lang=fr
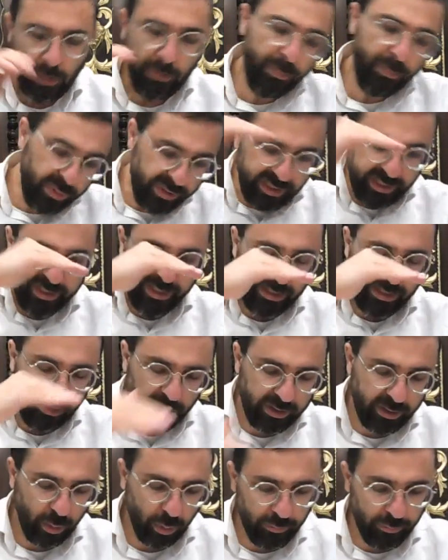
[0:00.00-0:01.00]
plus les
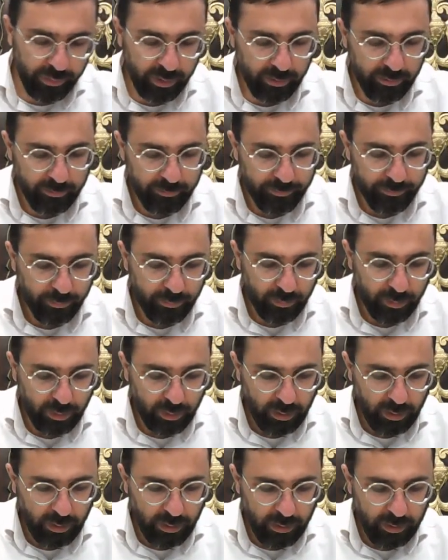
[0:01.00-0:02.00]
crânotes qui revenaient,
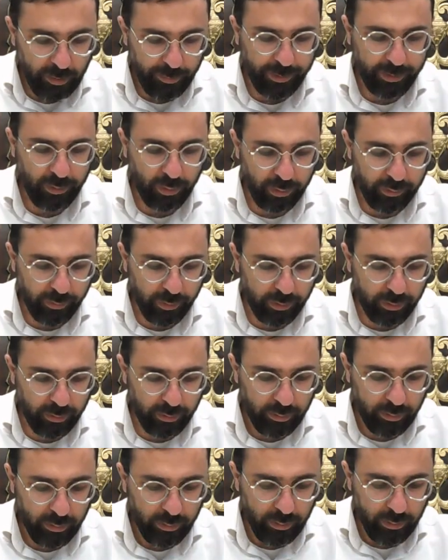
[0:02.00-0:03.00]
d'après Tosot.
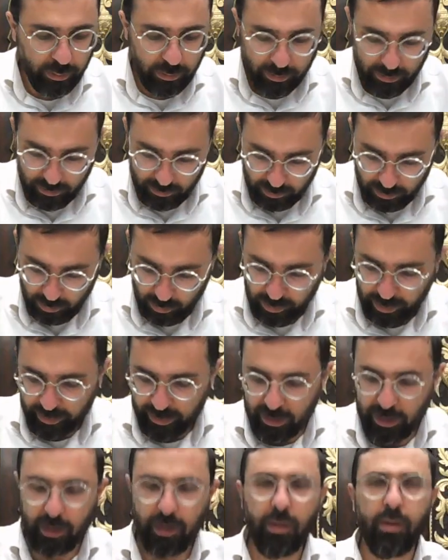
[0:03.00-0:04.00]
Hein,
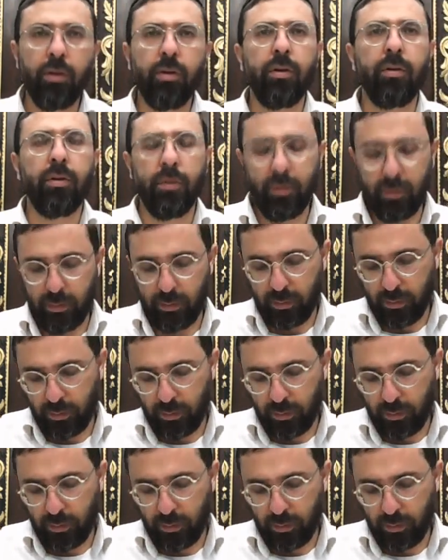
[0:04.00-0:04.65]
regardez, euh,